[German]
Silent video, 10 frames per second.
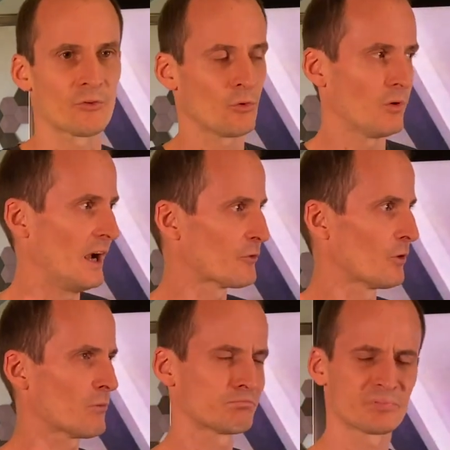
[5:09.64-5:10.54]
so,
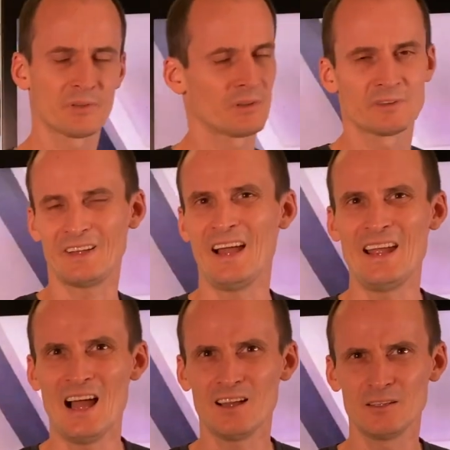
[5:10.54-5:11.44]
also drei
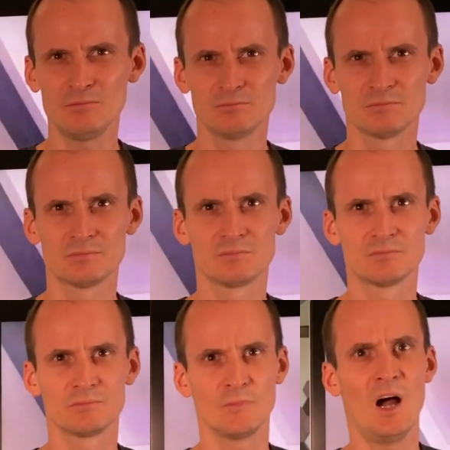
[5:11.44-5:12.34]
Jahre,
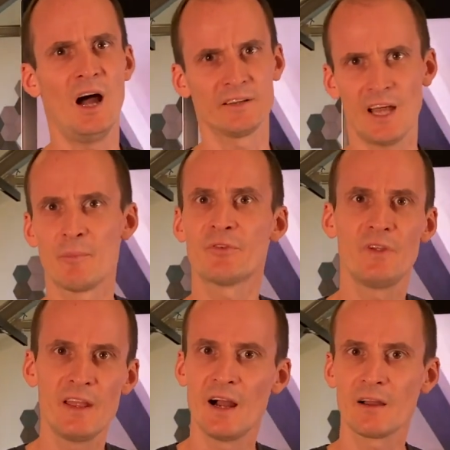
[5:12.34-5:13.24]
ah, drei bis
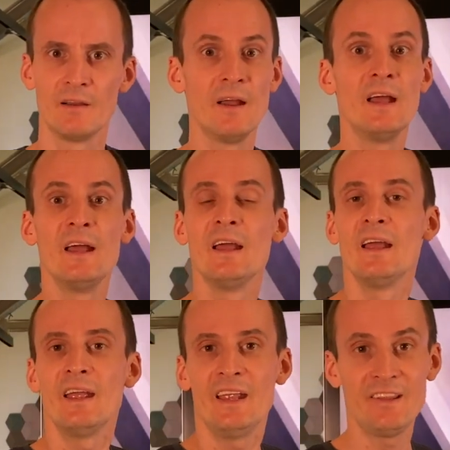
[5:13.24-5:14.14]
vier Jahre,
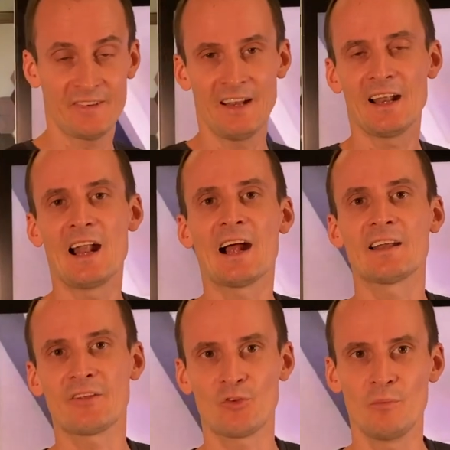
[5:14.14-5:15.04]
ist in der Lage,
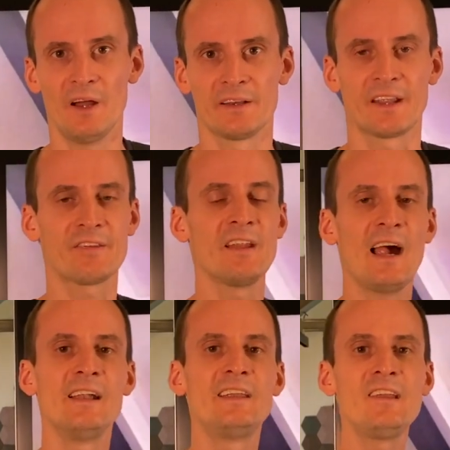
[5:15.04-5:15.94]
das zu machen. Das sind
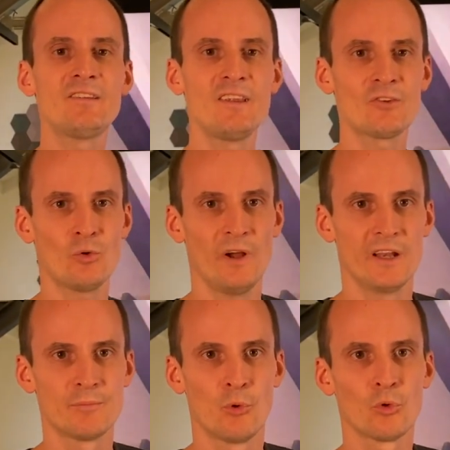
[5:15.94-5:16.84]
all die Cisco
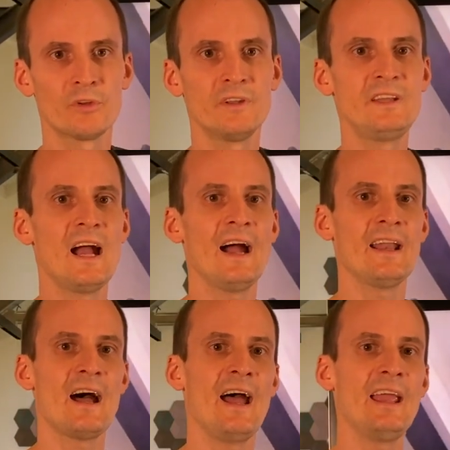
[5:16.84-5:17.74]
Endpunkte, die
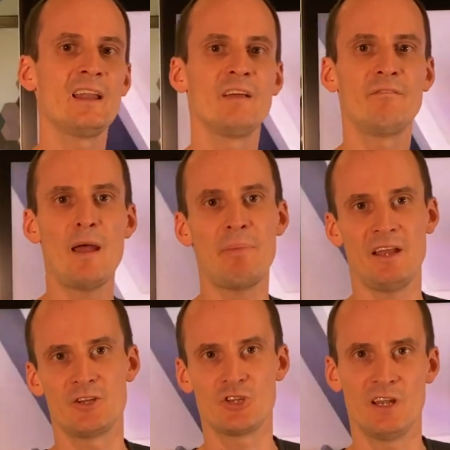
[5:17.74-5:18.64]
eine eigene Web
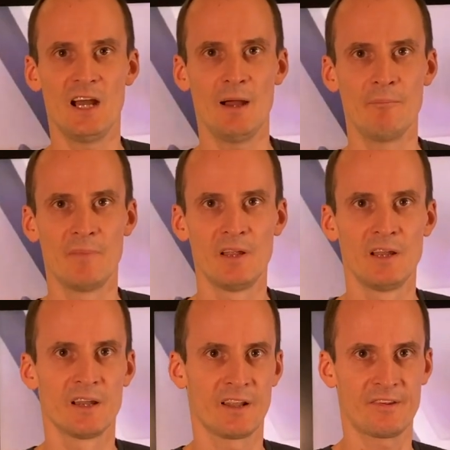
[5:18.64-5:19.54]
Engine haben.
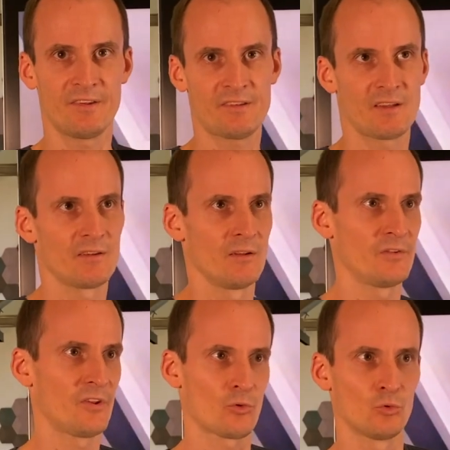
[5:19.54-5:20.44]
Das ist
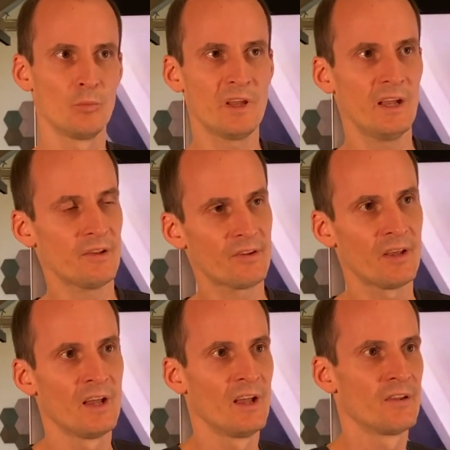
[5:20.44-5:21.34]
Cisco HomeKits,
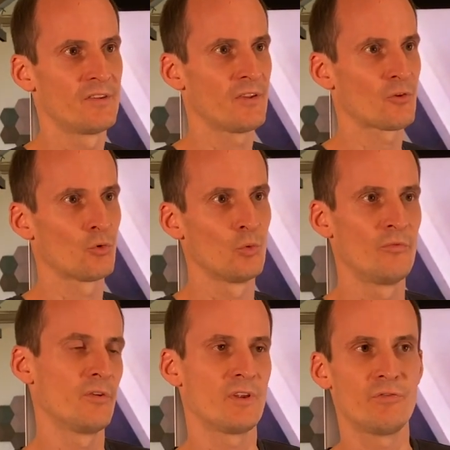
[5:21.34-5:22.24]
Cisco Home
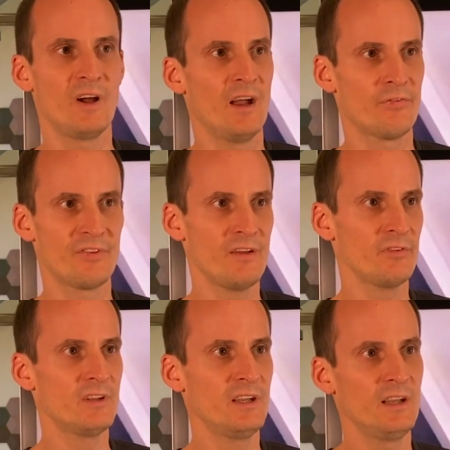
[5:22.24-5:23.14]

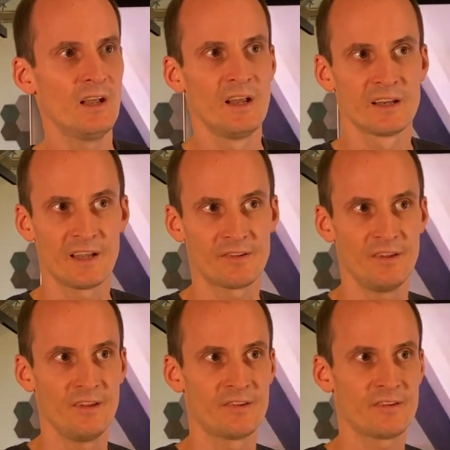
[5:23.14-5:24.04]
5570, das
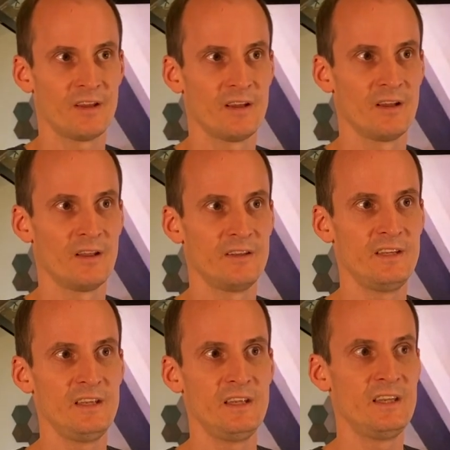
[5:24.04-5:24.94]
ist äh,
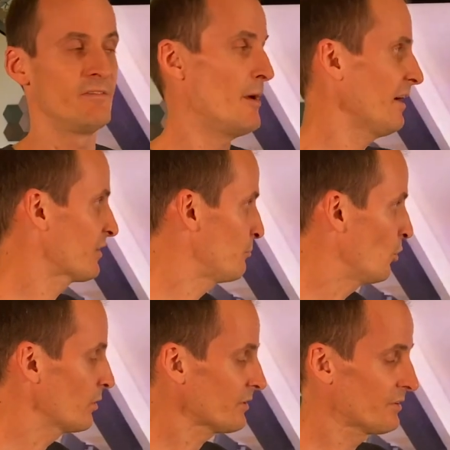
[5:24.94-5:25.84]
die, die WebEx
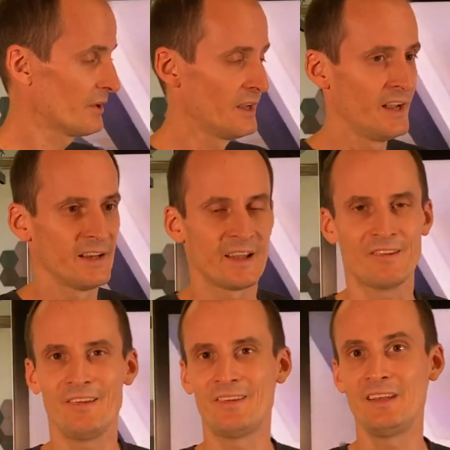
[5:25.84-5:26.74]
Boards, das
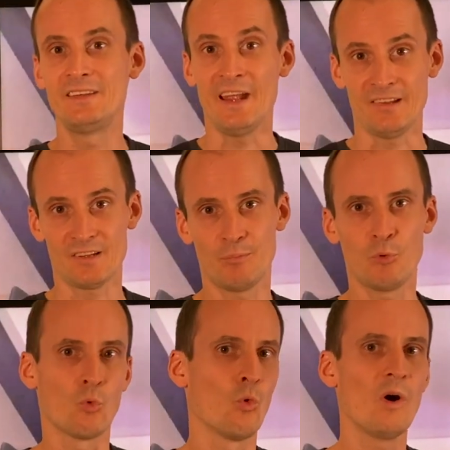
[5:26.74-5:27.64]
ist die Desk
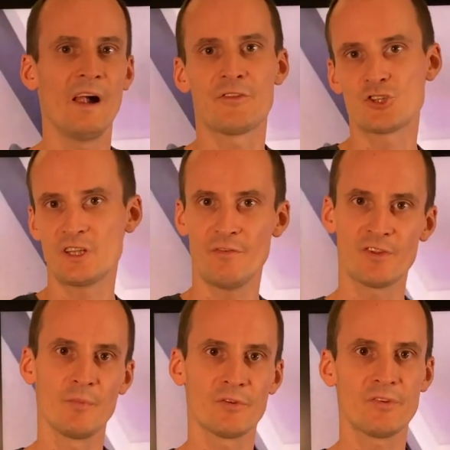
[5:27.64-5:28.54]
Pro als
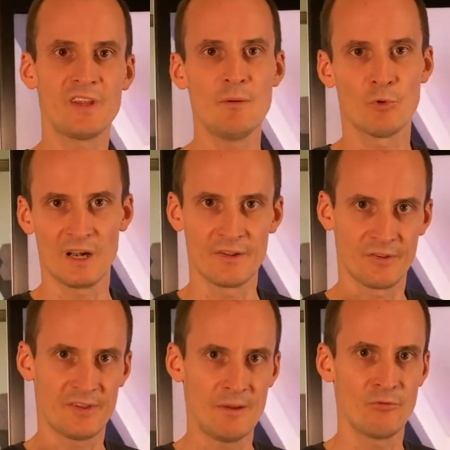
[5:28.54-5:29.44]
Chefzimmersystem oder als
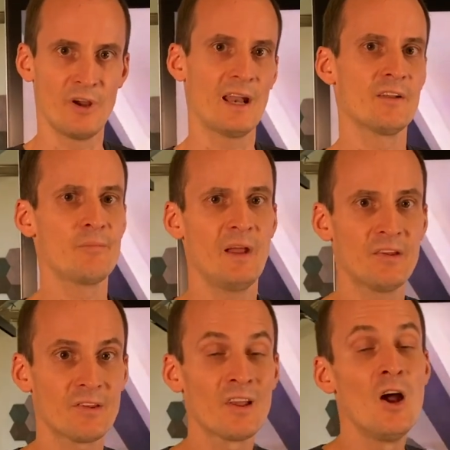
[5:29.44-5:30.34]
System für Huddle
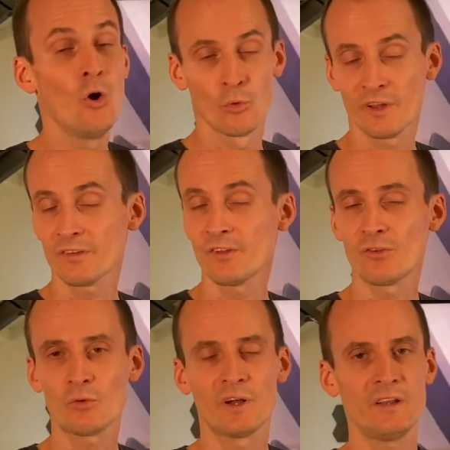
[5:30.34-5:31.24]
Spaces und das ist
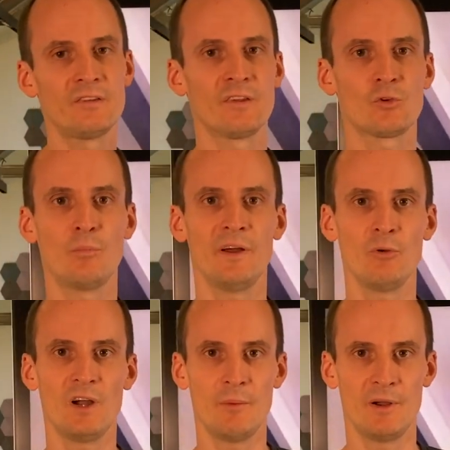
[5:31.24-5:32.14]
sogar die Cisco
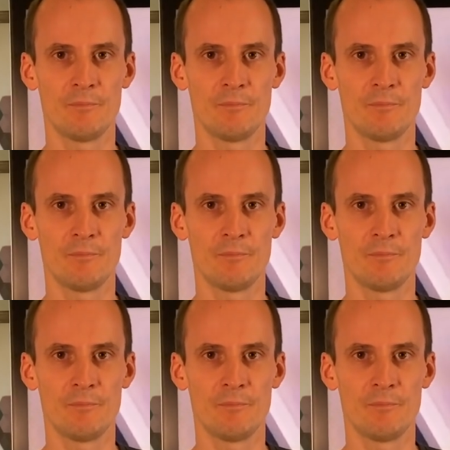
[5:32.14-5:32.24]
Panorama.